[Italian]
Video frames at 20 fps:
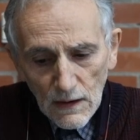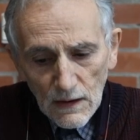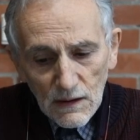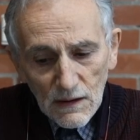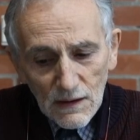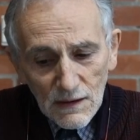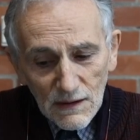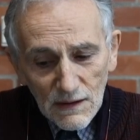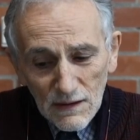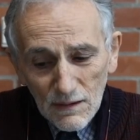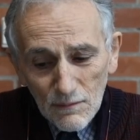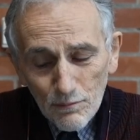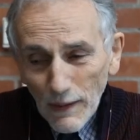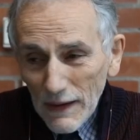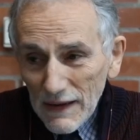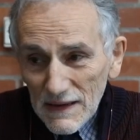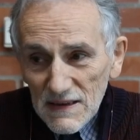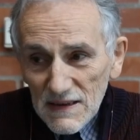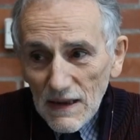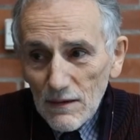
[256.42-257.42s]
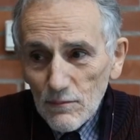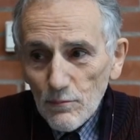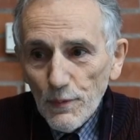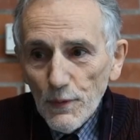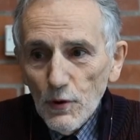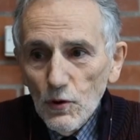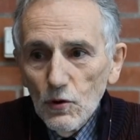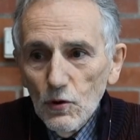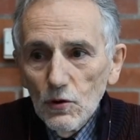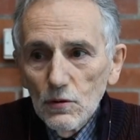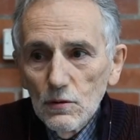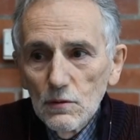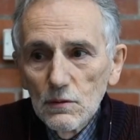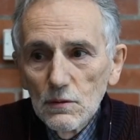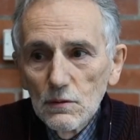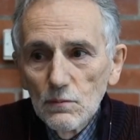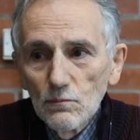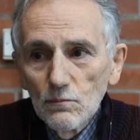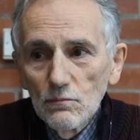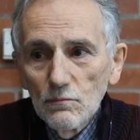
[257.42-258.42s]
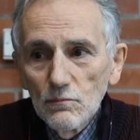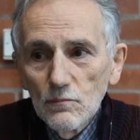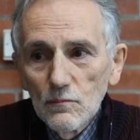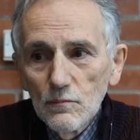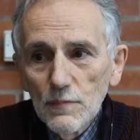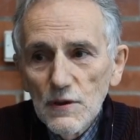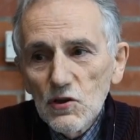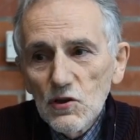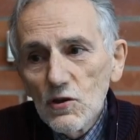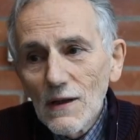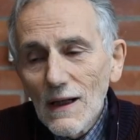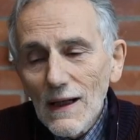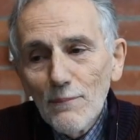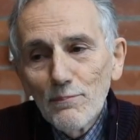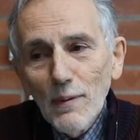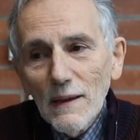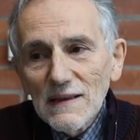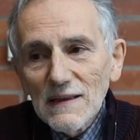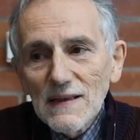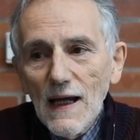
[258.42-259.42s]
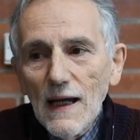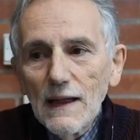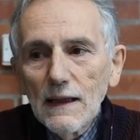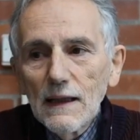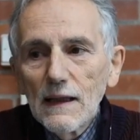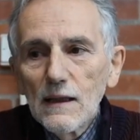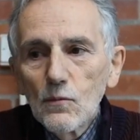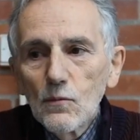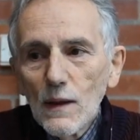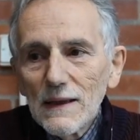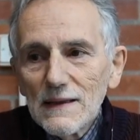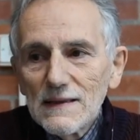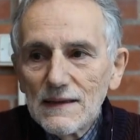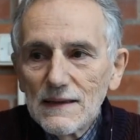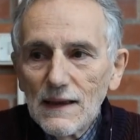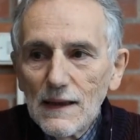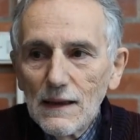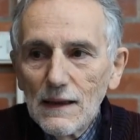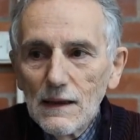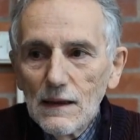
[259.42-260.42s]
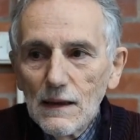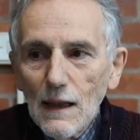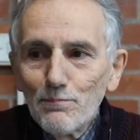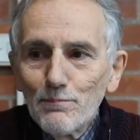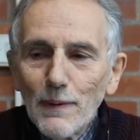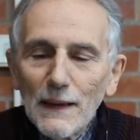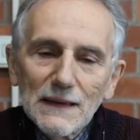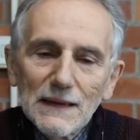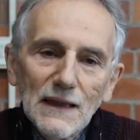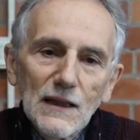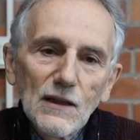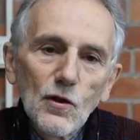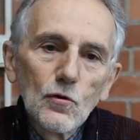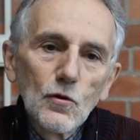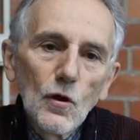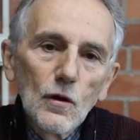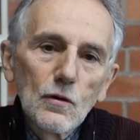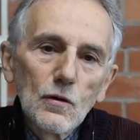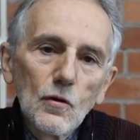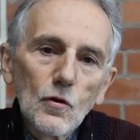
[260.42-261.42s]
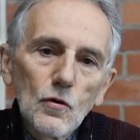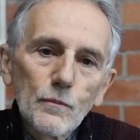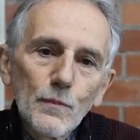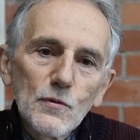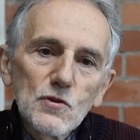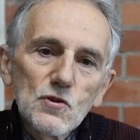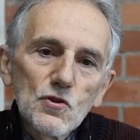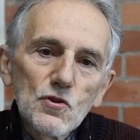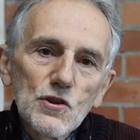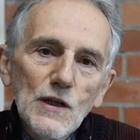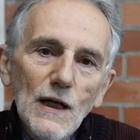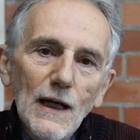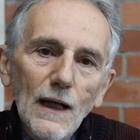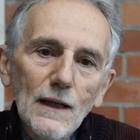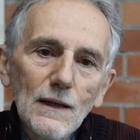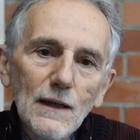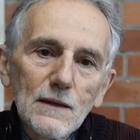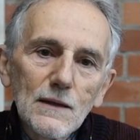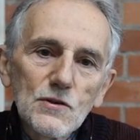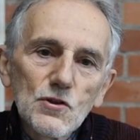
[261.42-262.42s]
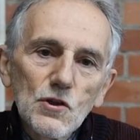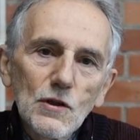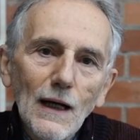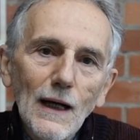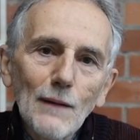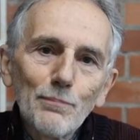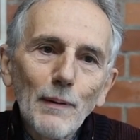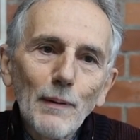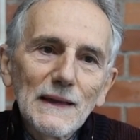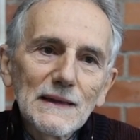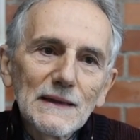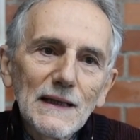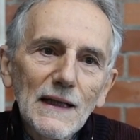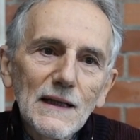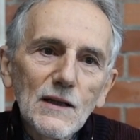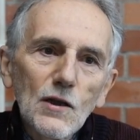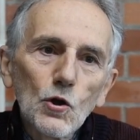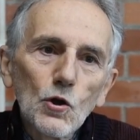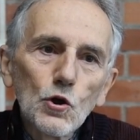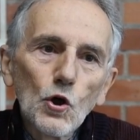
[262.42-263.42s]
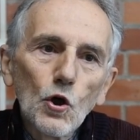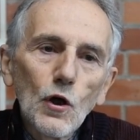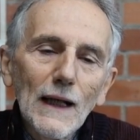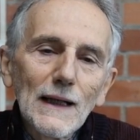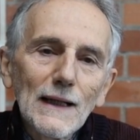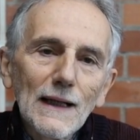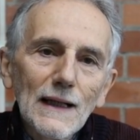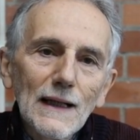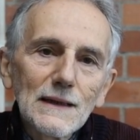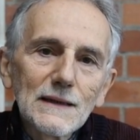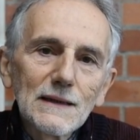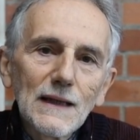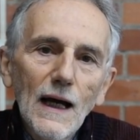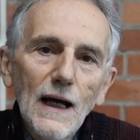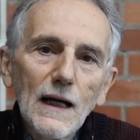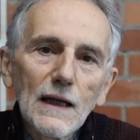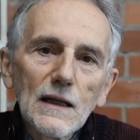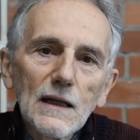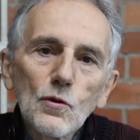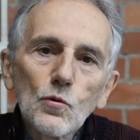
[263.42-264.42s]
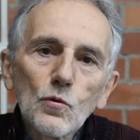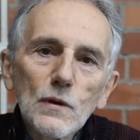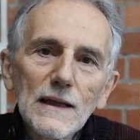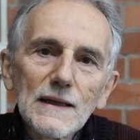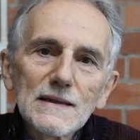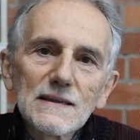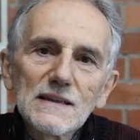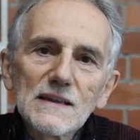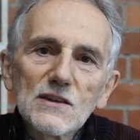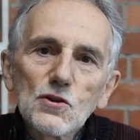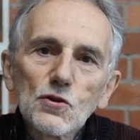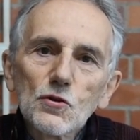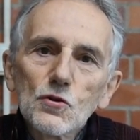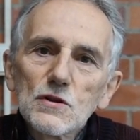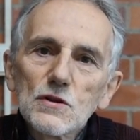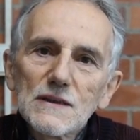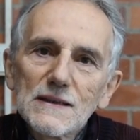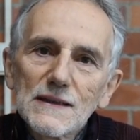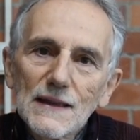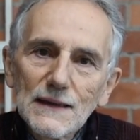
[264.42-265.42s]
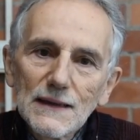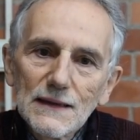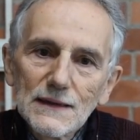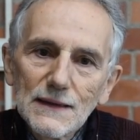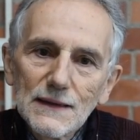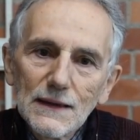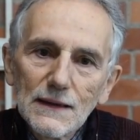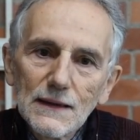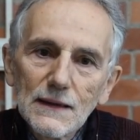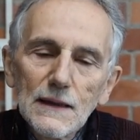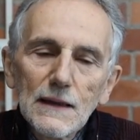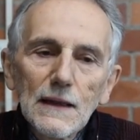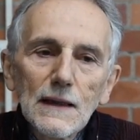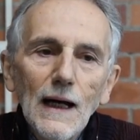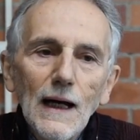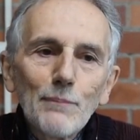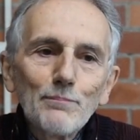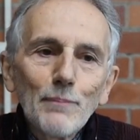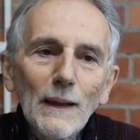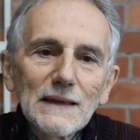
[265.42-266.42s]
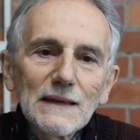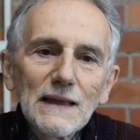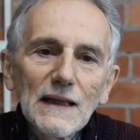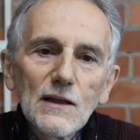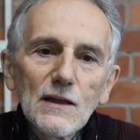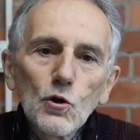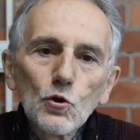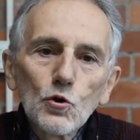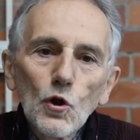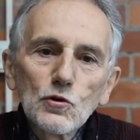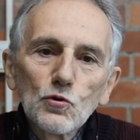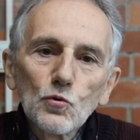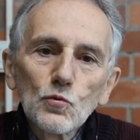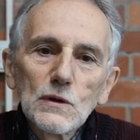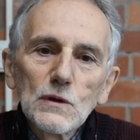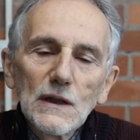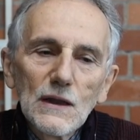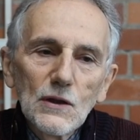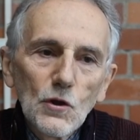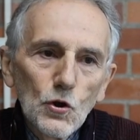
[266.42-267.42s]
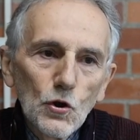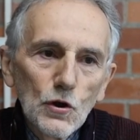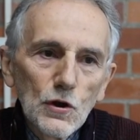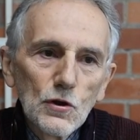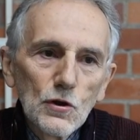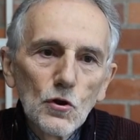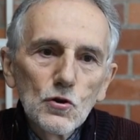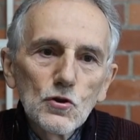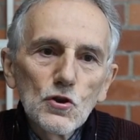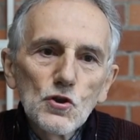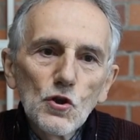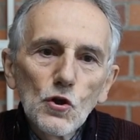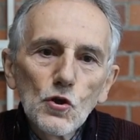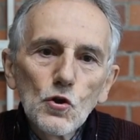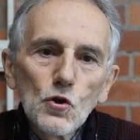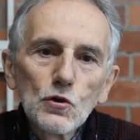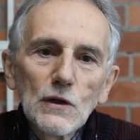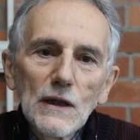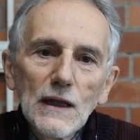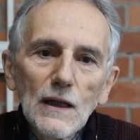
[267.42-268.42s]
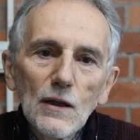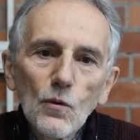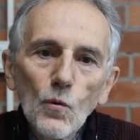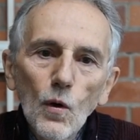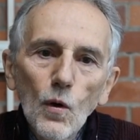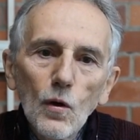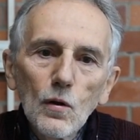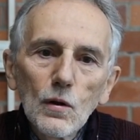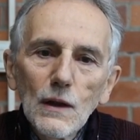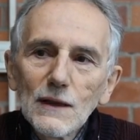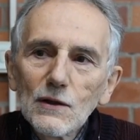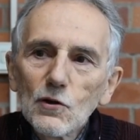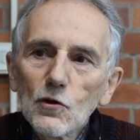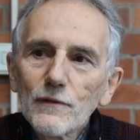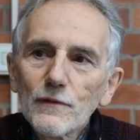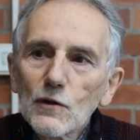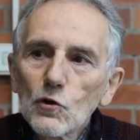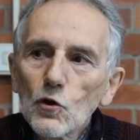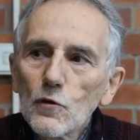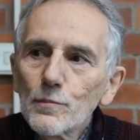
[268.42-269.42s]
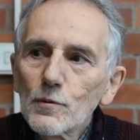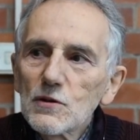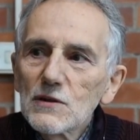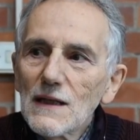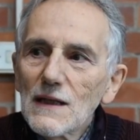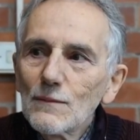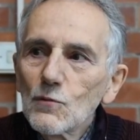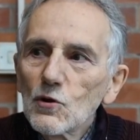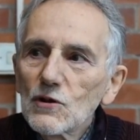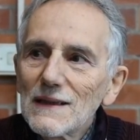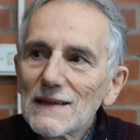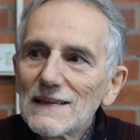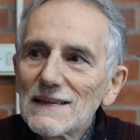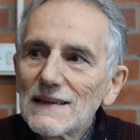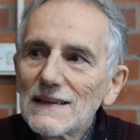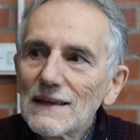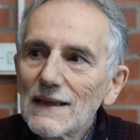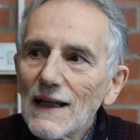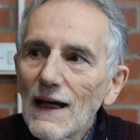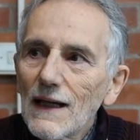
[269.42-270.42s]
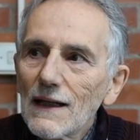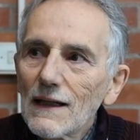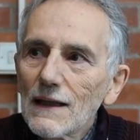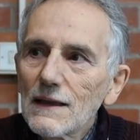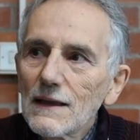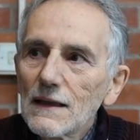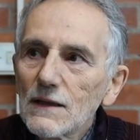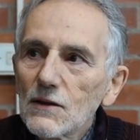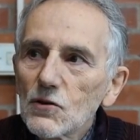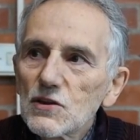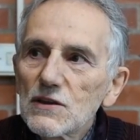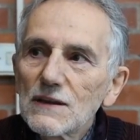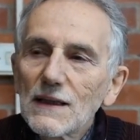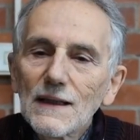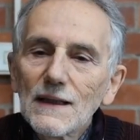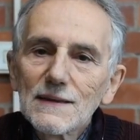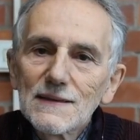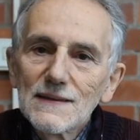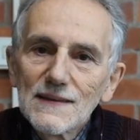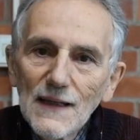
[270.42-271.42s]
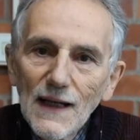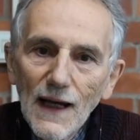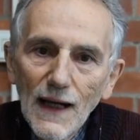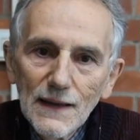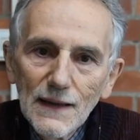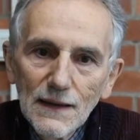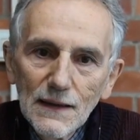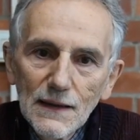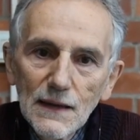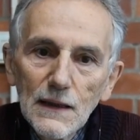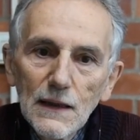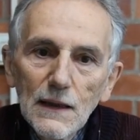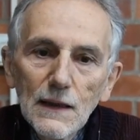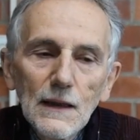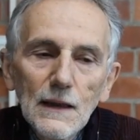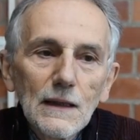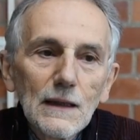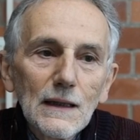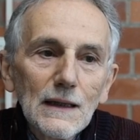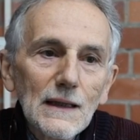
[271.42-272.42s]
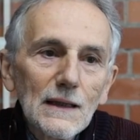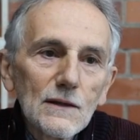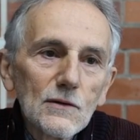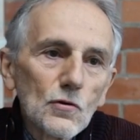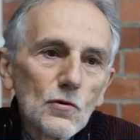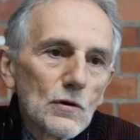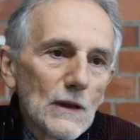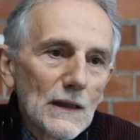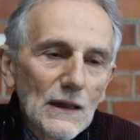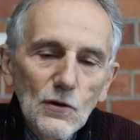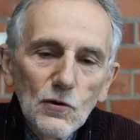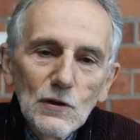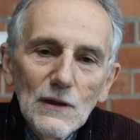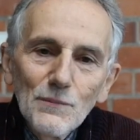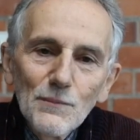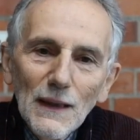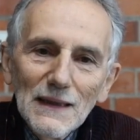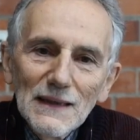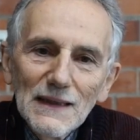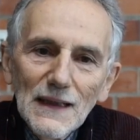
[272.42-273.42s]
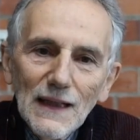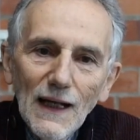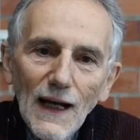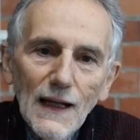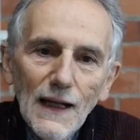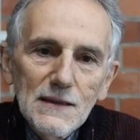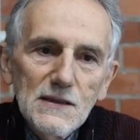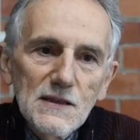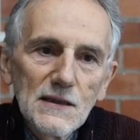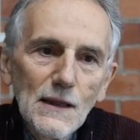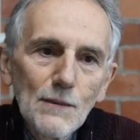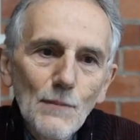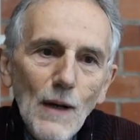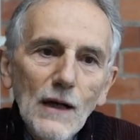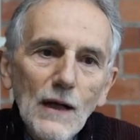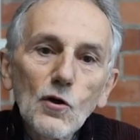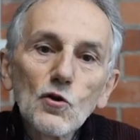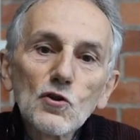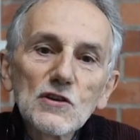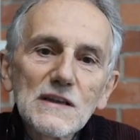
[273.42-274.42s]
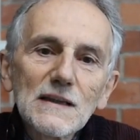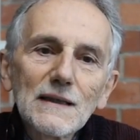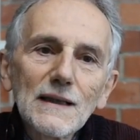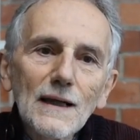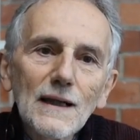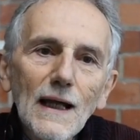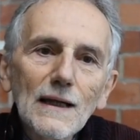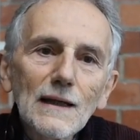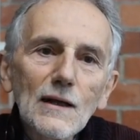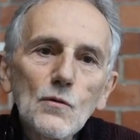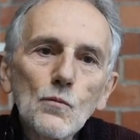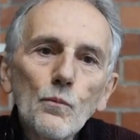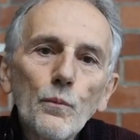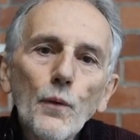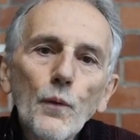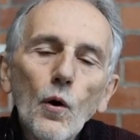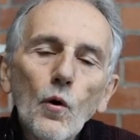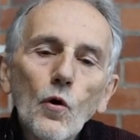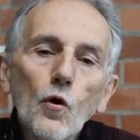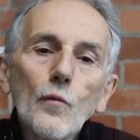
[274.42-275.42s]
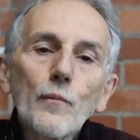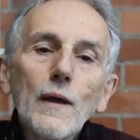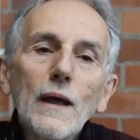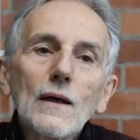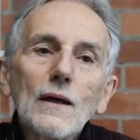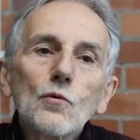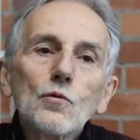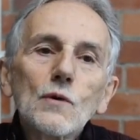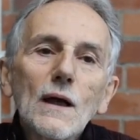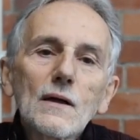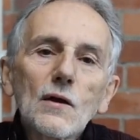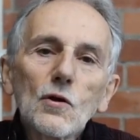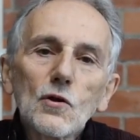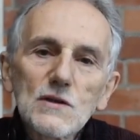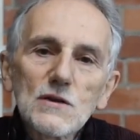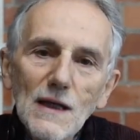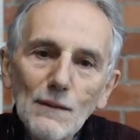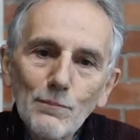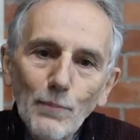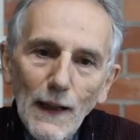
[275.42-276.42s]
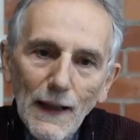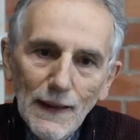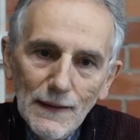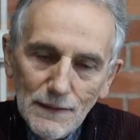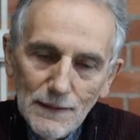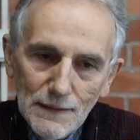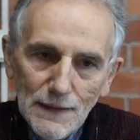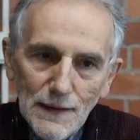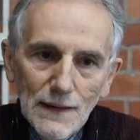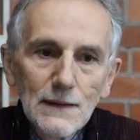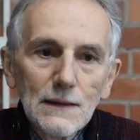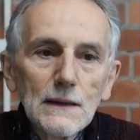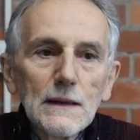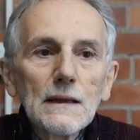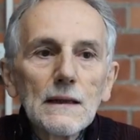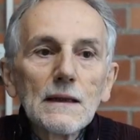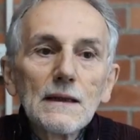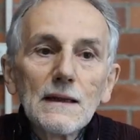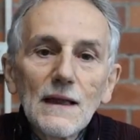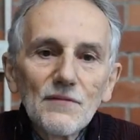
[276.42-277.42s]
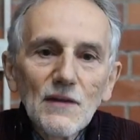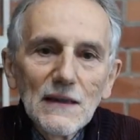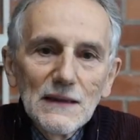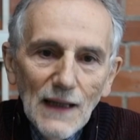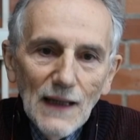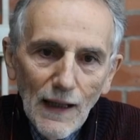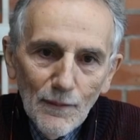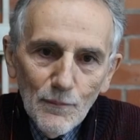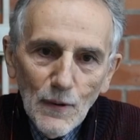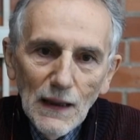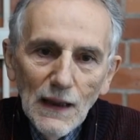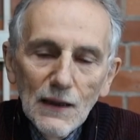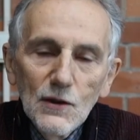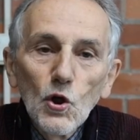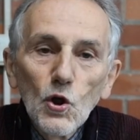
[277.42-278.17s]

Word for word: Eh, per esempio, ehm, bisognerà pensare che queste appartengono al corpo sociale, cioè appartengono alla realtà in cui esse sono inserite, appartengono a tutti noi, non sono dei luoghi dove noi possiamo destinare i nostri anziani, eh, non dico dimenticarcene, ma considerarli un po' come una cosa a parte, inevitabile.